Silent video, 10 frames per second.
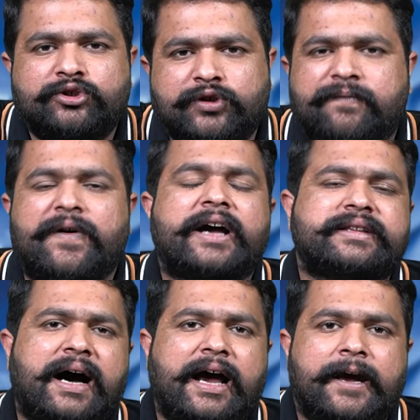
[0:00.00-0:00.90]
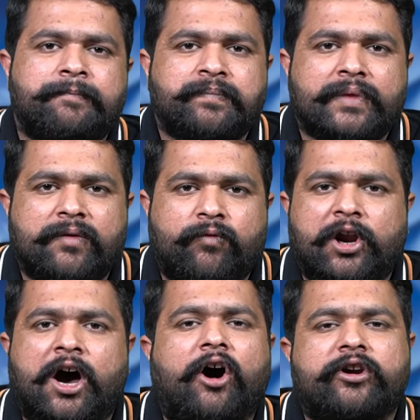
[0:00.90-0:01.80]
जो फायदा है वो
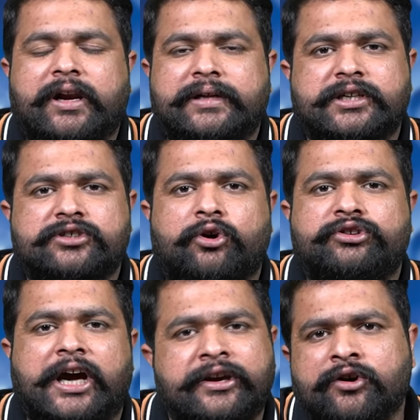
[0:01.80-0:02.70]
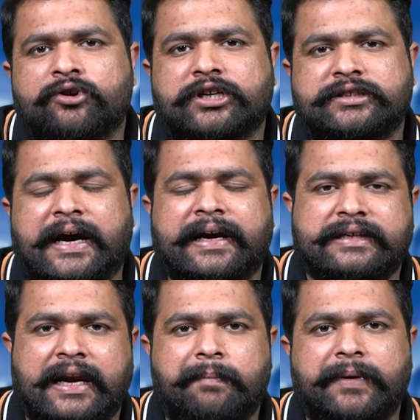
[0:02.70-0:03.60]
लाहौर कलंदर्स को यही हो सकता है कि
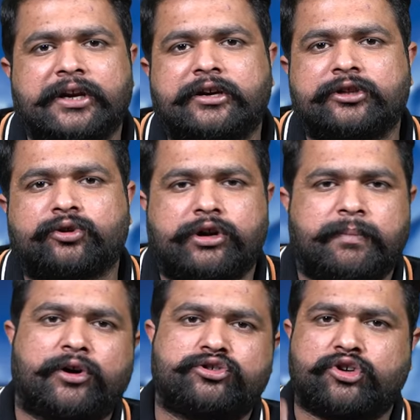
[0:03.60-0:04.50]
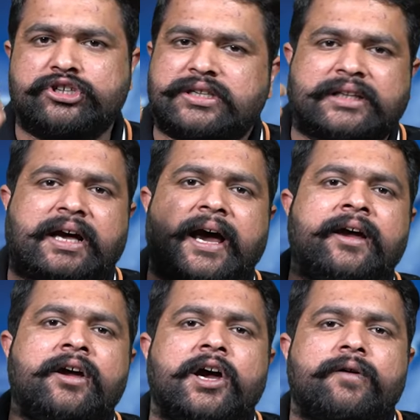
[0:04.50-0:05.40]
जनाब इनकी थोड़ी बहुत जो इज्जत है
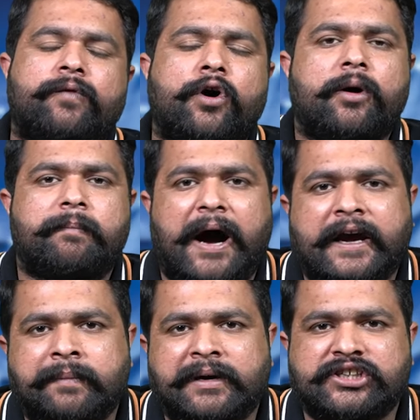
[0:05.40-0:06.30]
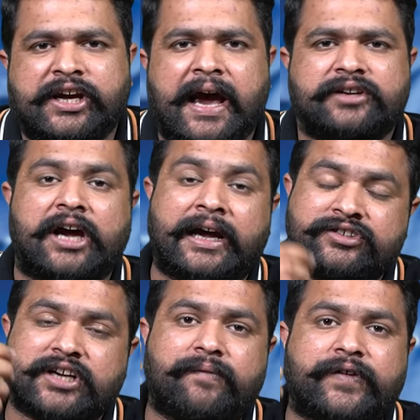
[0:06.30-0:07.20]
वो बाकी बचे हैं शाहिन
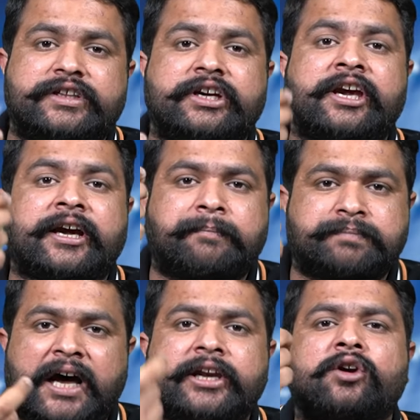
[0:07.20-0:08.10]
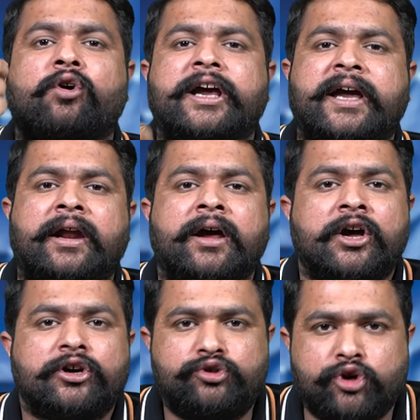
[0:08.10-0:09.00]
शाह अफरीदी की कप्तानी को लेकर
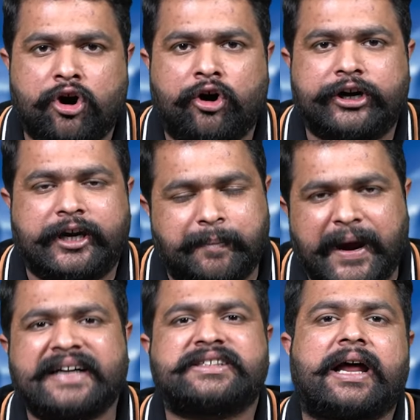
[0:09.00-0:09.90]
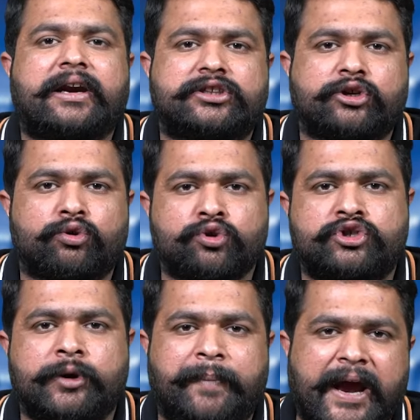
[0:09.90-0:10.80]
जो डिबेट चल रही थी उस
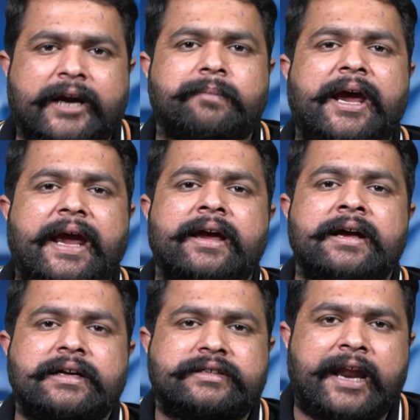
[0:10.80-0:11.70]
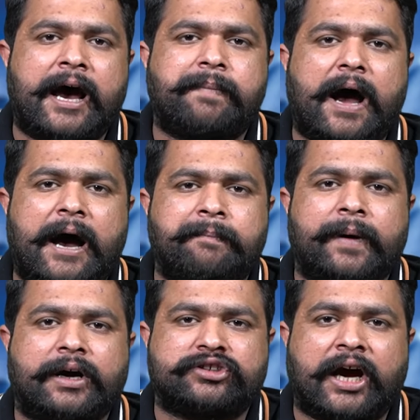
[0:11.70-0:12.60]
डिबेट में जनाब अब
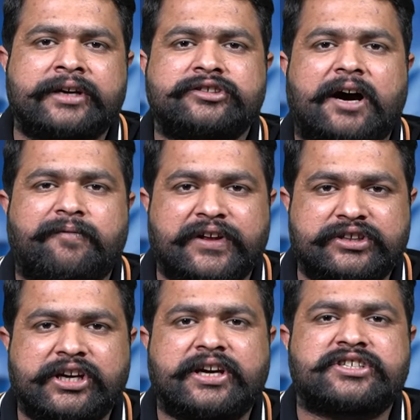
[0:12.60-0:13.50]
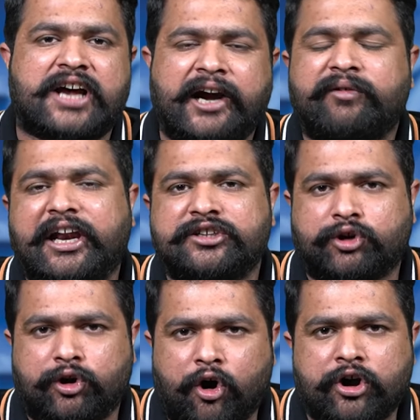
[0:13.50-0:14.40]
शाहिन शाह अफरीदी की साइड वाले जो
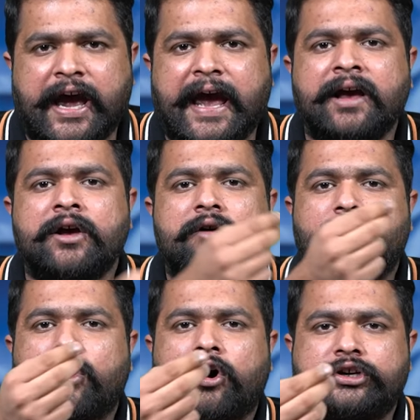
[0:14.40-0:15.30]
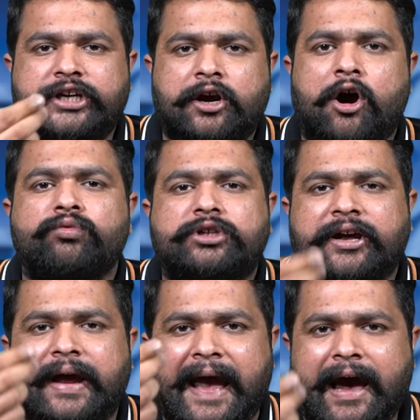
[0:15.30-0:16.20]
लोग हैं वो ये
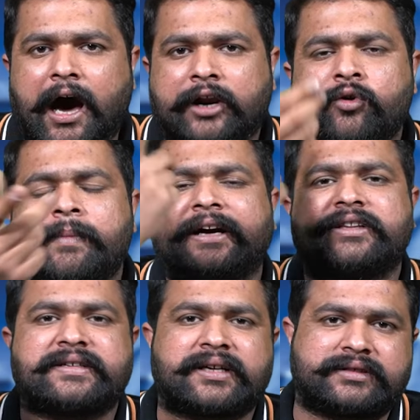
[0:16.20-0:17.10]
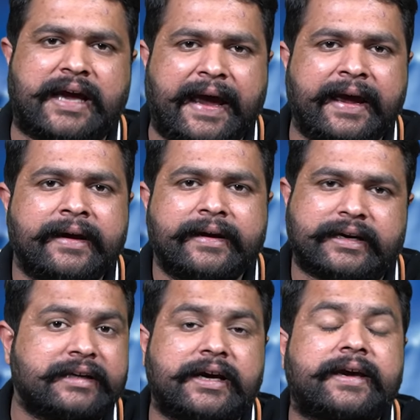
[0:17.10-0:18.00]
काउंटर आर्गूमेंट दे सकते हैं
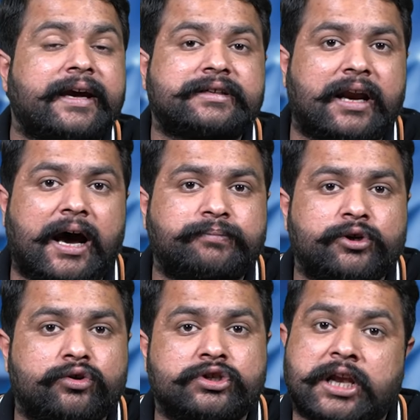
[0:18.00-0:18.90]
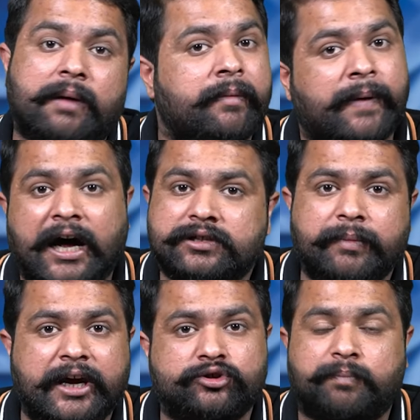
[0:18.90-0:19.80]
कि देखें जनाब जो इस्लामाबाद
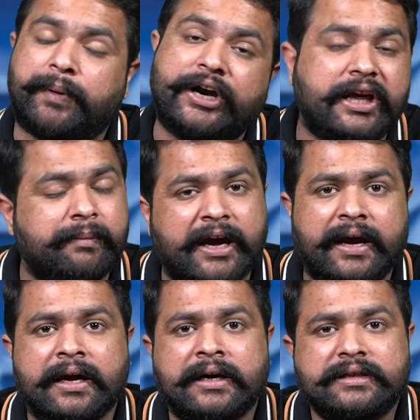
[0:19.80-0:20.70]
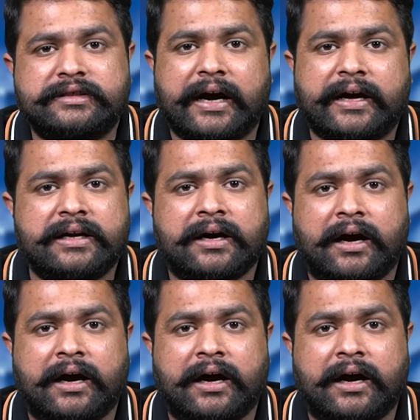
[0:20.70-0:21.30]
में जो पिंडी में जाकर